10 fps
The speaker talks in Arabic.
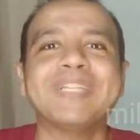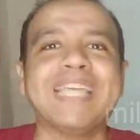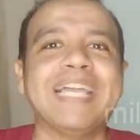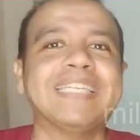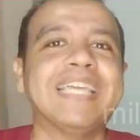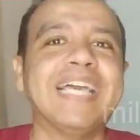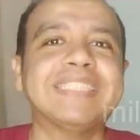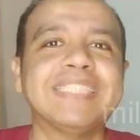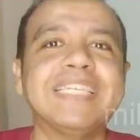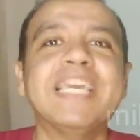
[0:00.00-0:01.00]

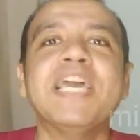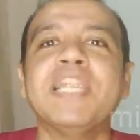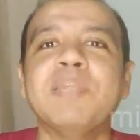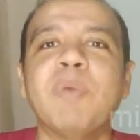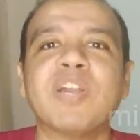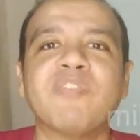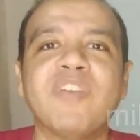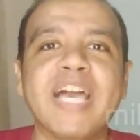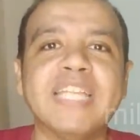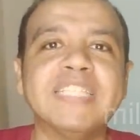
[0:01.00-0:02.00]
وتحياتي
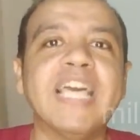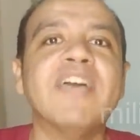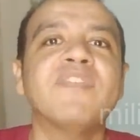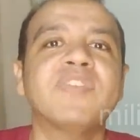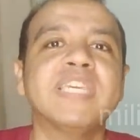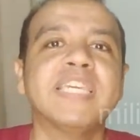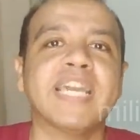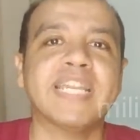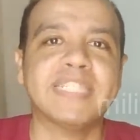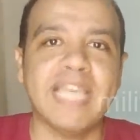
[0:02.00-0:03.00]
لبرفان في
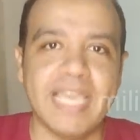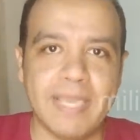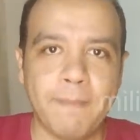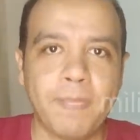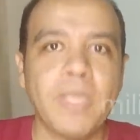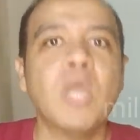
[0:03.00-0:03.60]
غرداية